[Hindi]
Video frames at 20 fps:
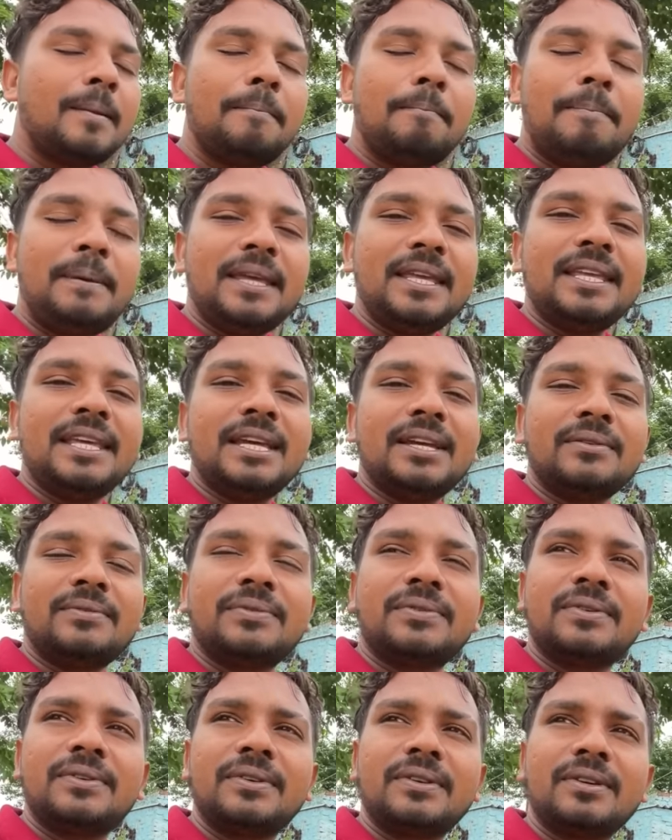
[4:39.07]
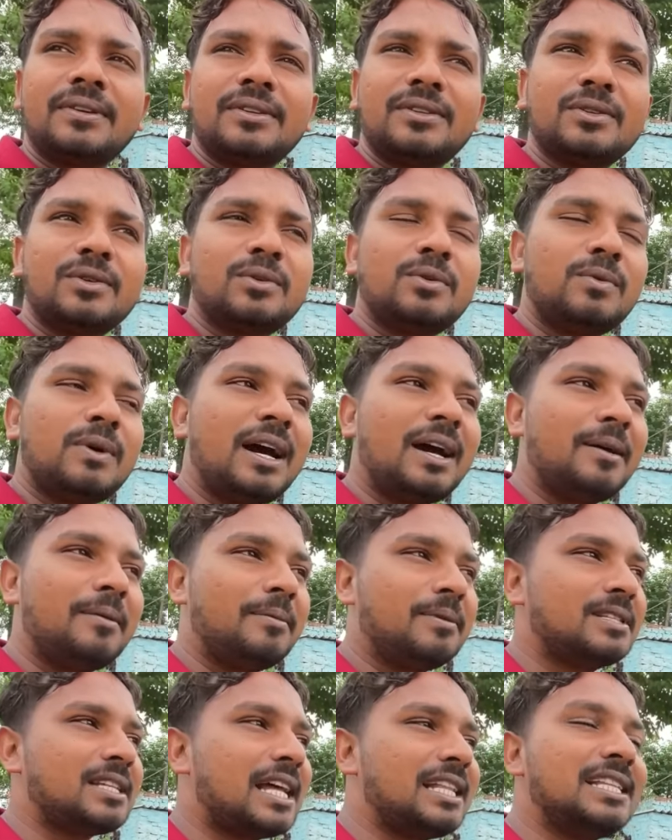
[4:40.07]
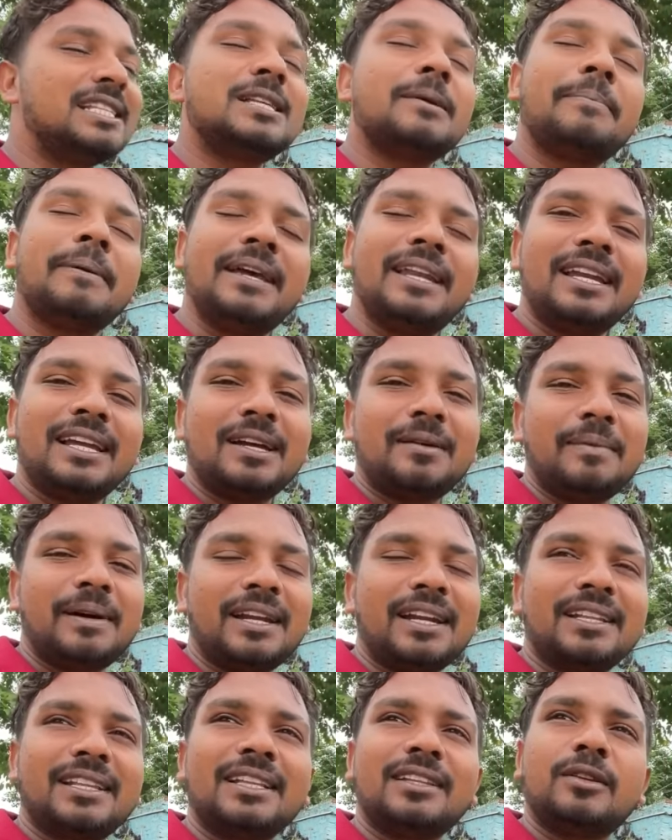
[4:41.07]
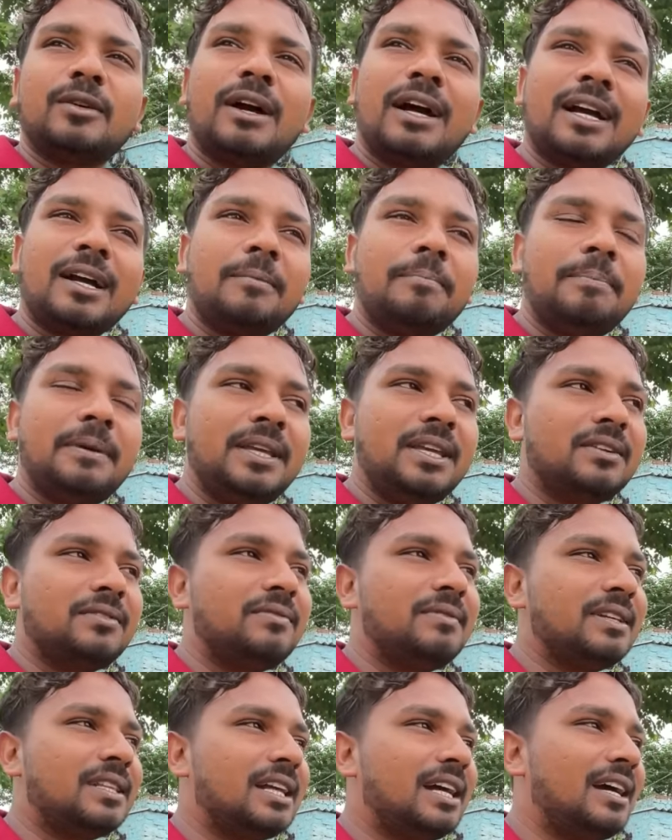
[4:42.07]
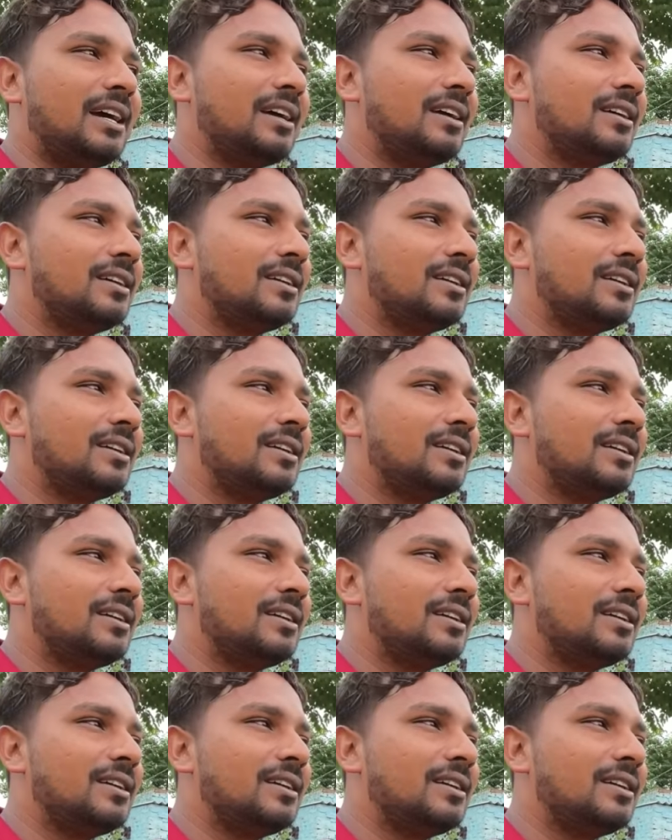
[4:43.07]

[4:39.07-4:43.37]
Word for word: पी एफ जो कुंवार शादी से पहले कमा रहा था तो वहाँ का पी भी था